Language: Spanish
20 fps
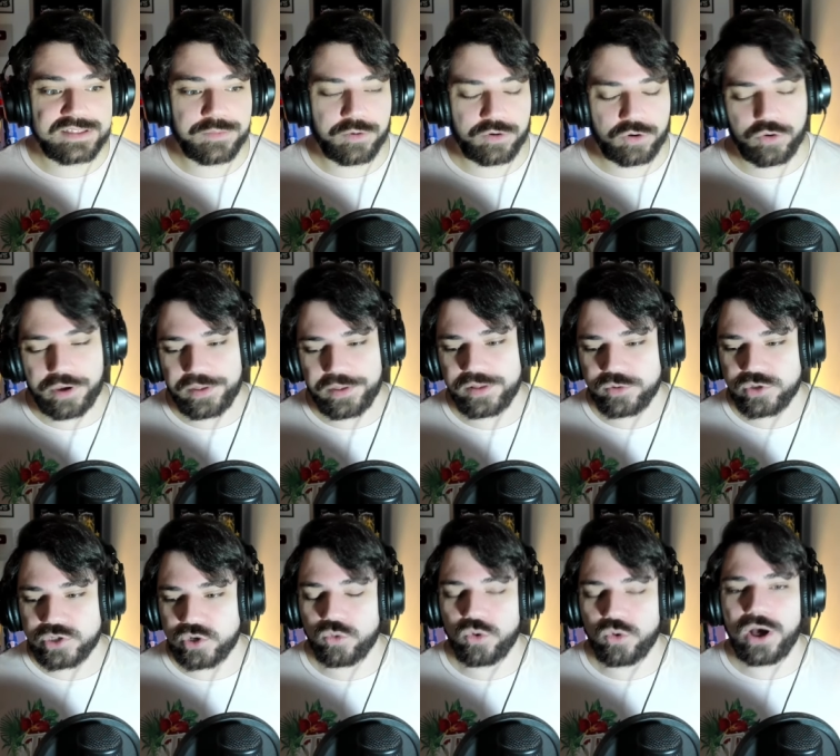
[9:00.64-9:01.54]
Tipo, obviamente
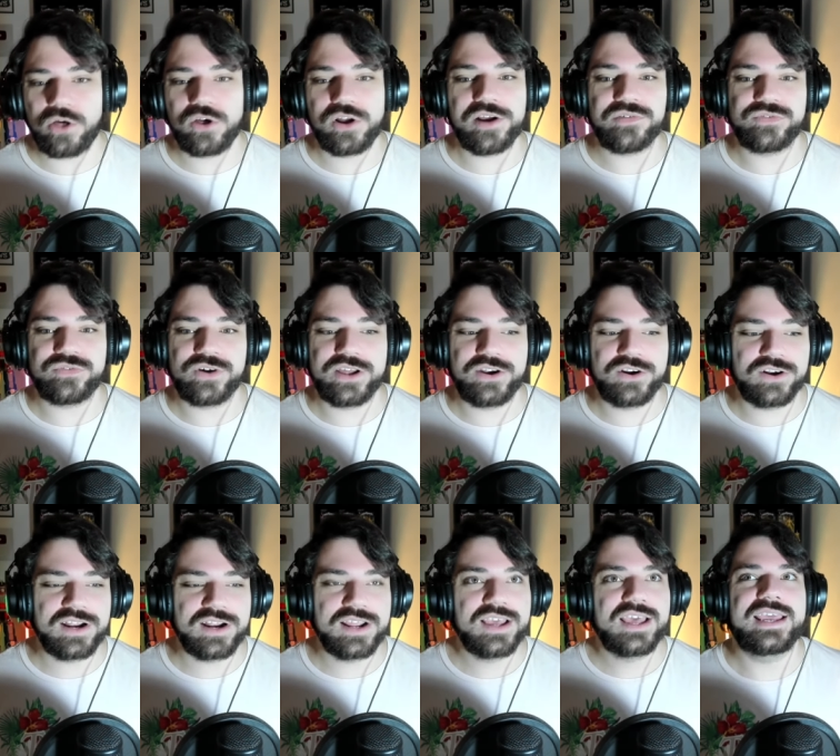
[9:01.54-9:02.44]
muchos jugadores
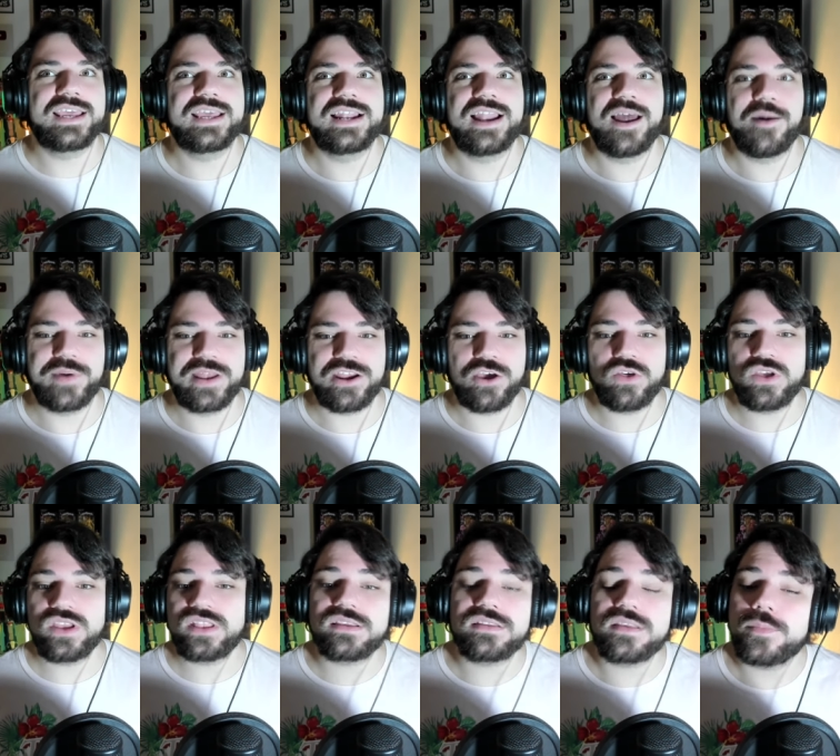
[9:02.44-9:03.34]
fueron. Eh, la
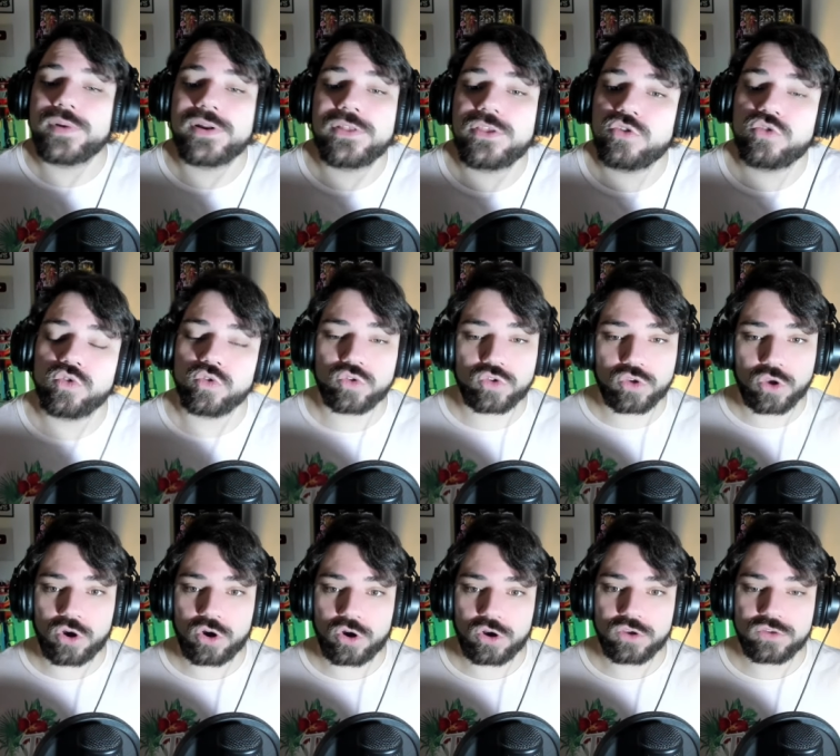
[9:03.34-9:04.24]
periodista se perdieron sus
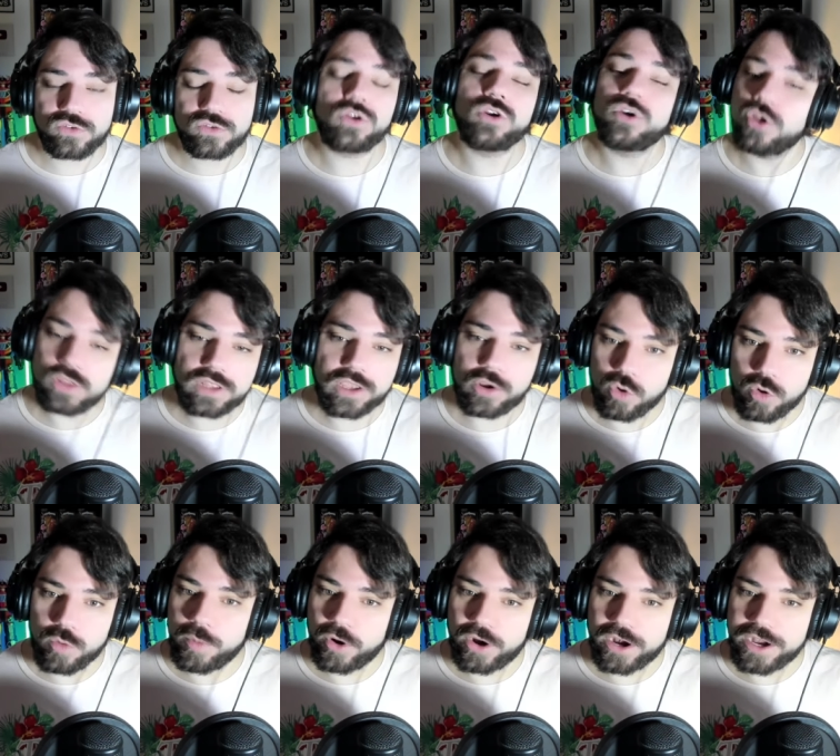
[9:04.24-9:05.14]
ojos. No te
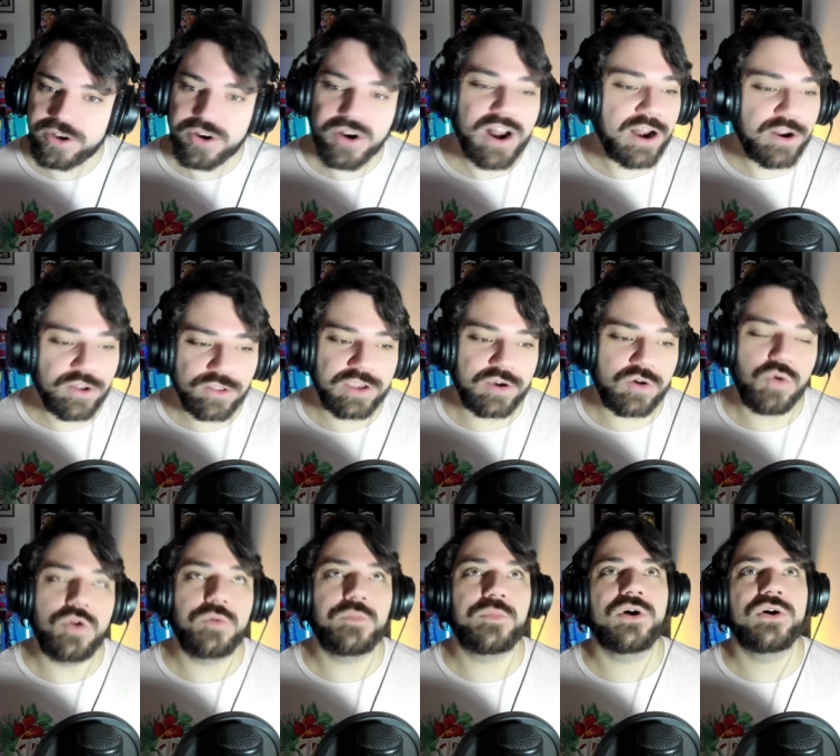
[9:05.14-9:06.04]
culpo, Reinona, no te
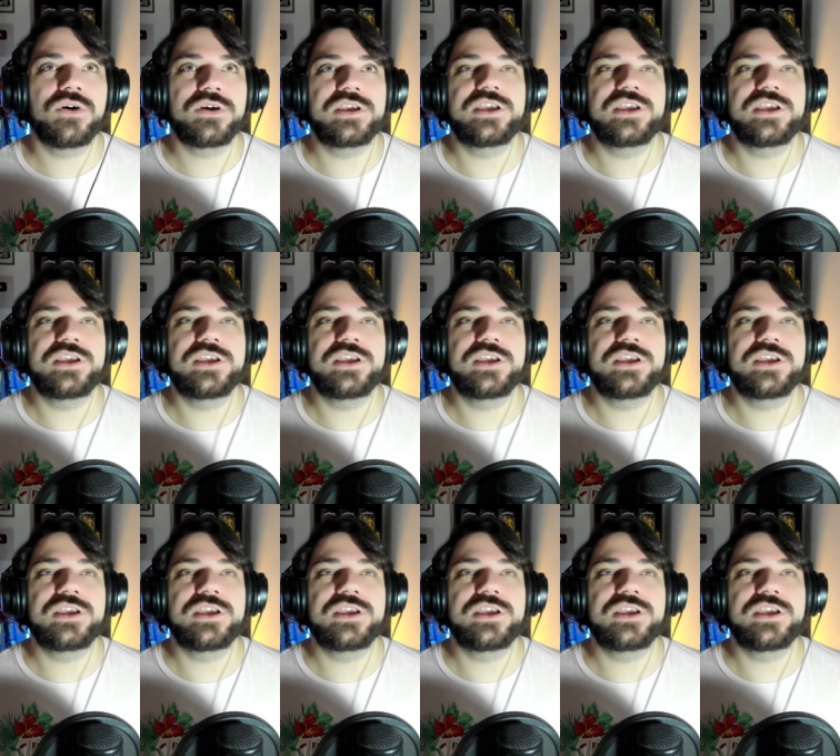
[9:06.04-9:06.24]
culpo.